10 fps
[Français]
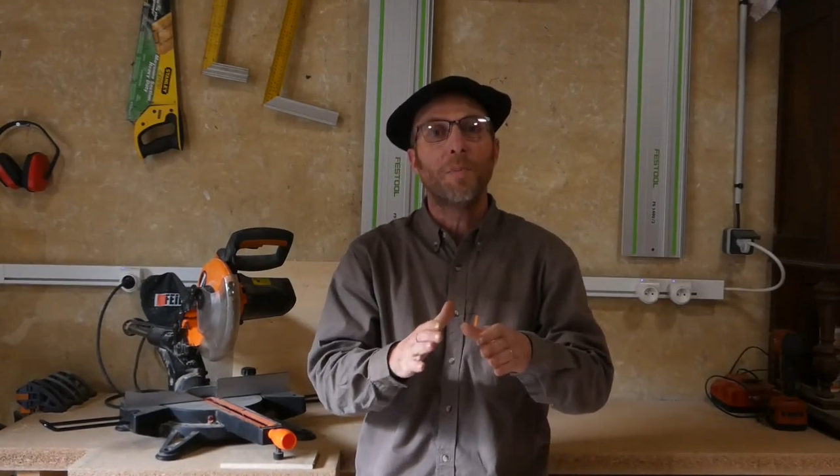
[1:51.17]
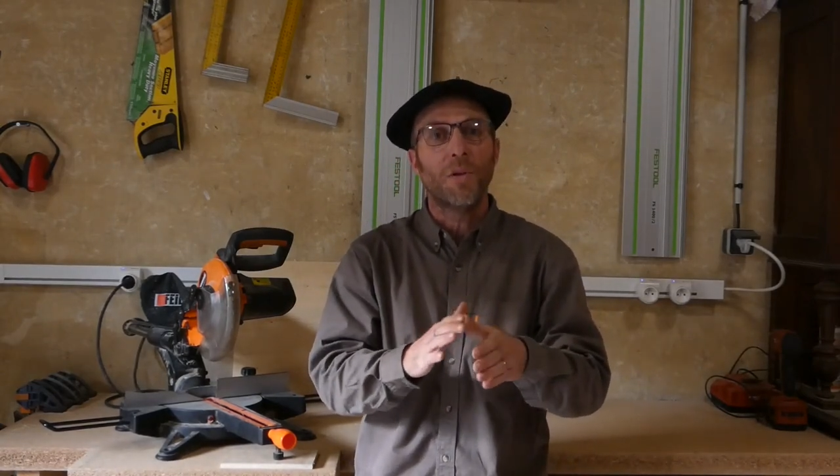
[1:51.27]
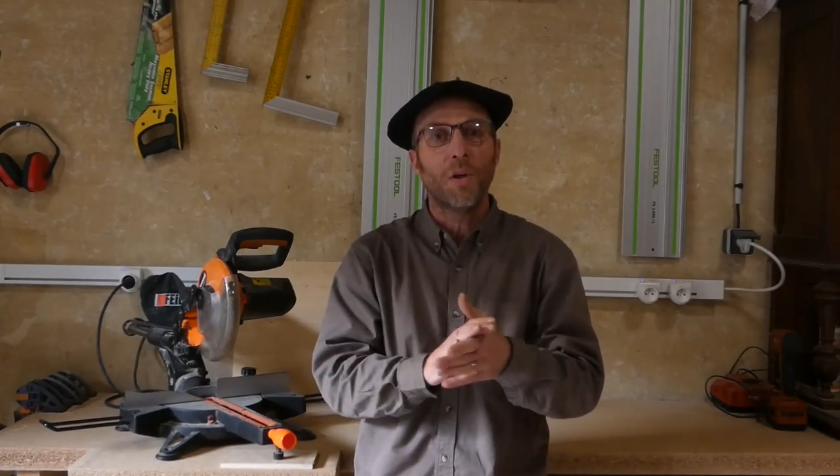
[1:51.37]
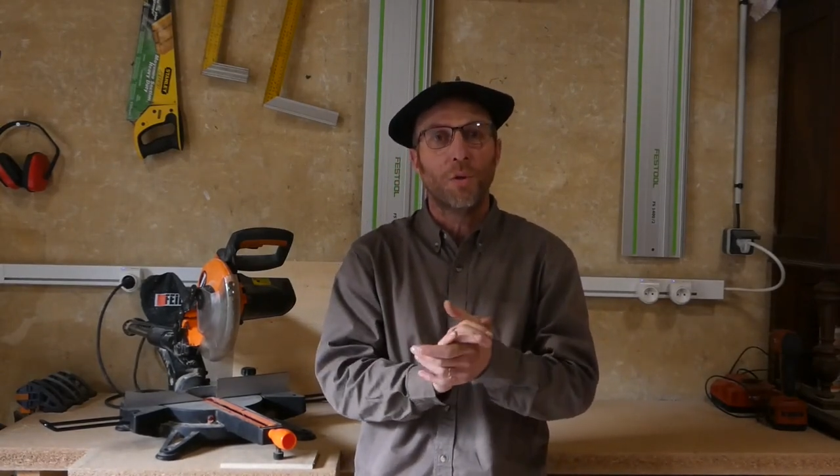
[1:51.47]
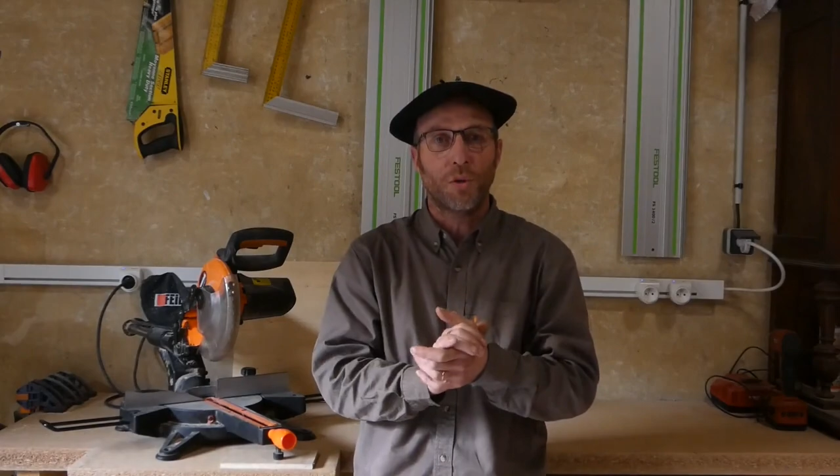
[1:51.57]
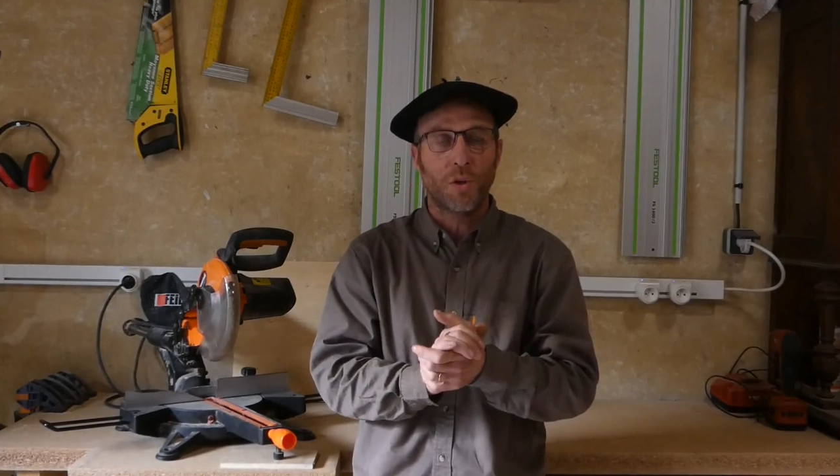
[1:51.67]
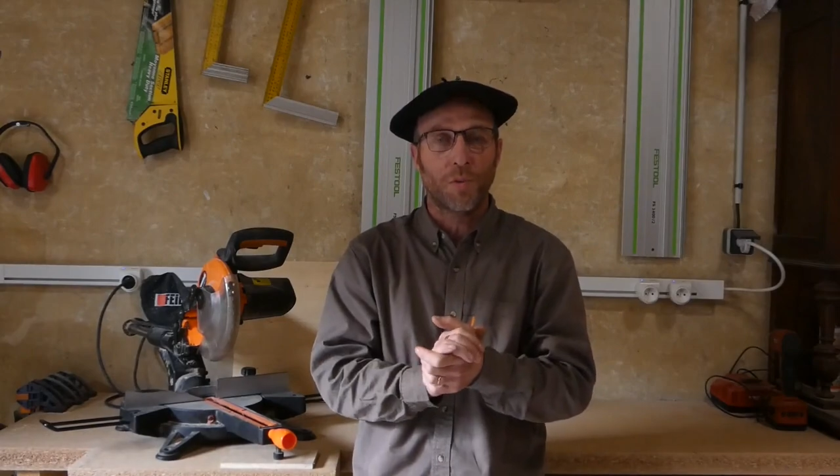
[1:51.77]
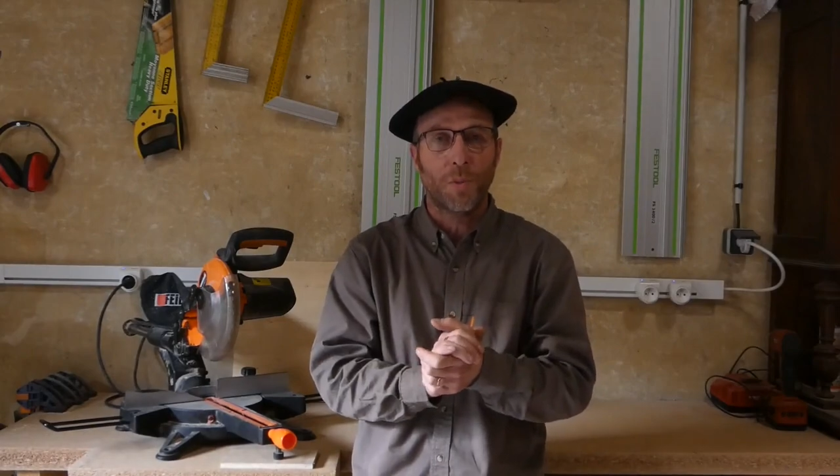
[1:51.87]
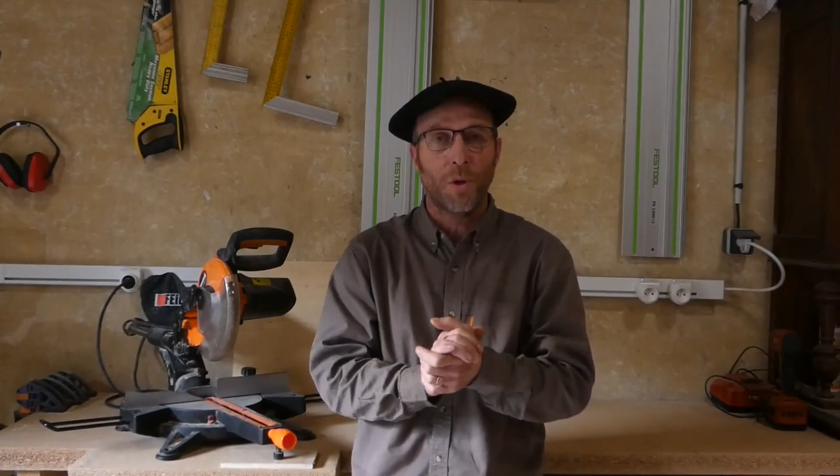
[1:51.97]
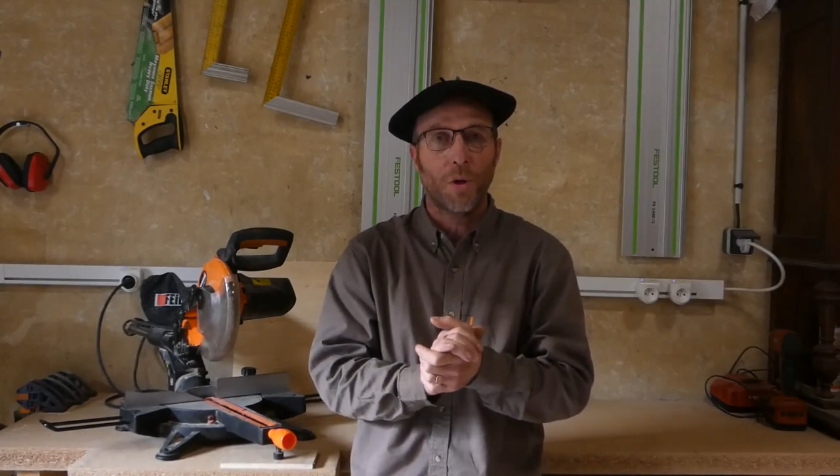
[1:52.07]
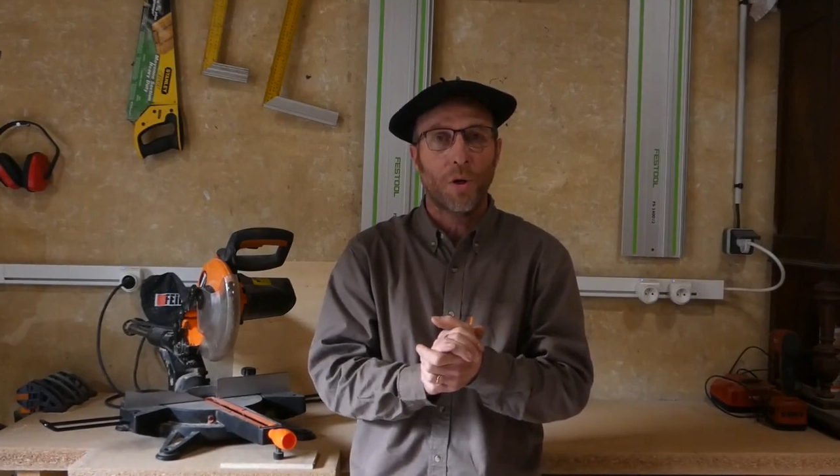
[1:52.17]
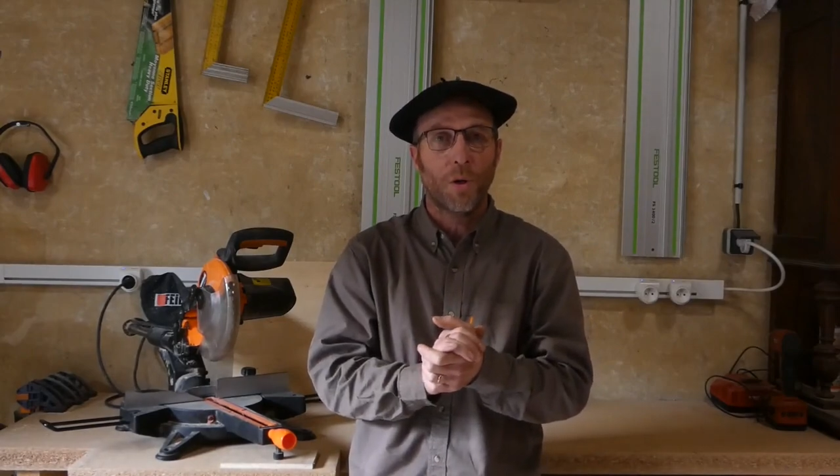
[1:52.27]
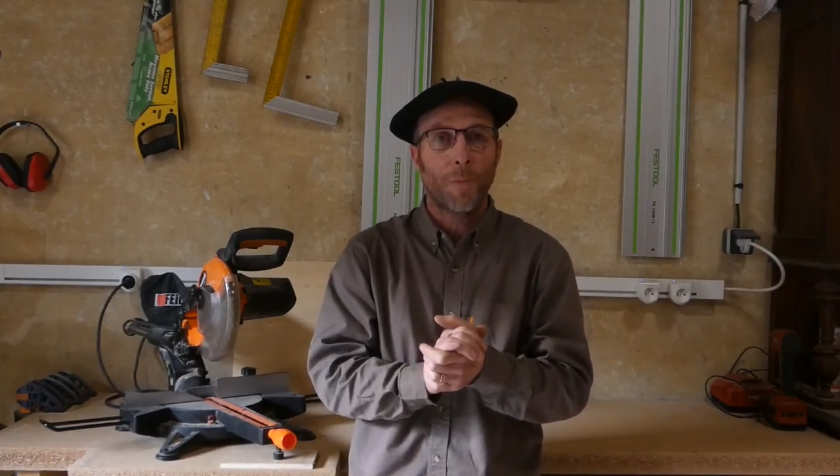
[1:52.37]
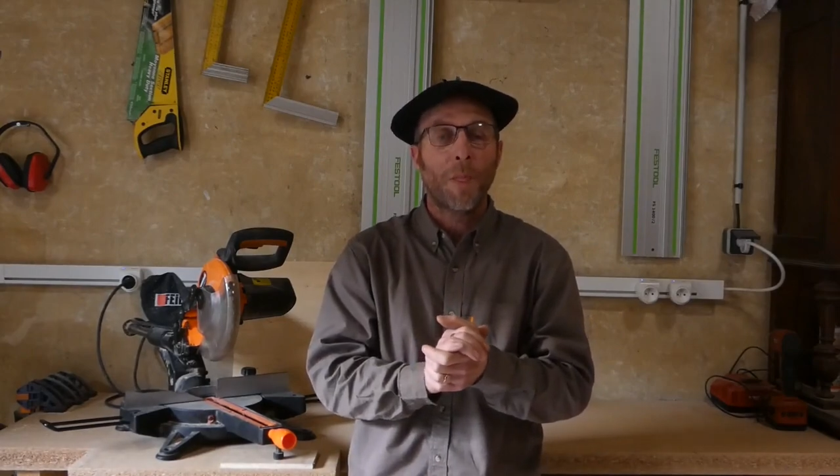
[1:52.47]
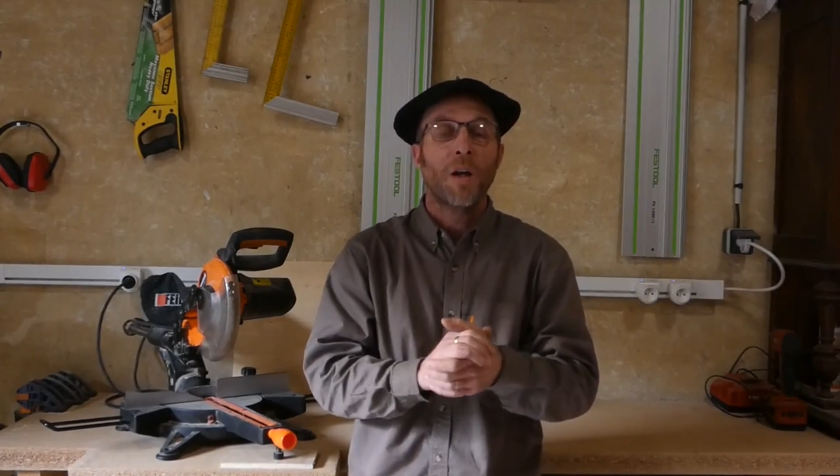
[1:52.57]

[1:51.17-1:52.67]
pendant le transport.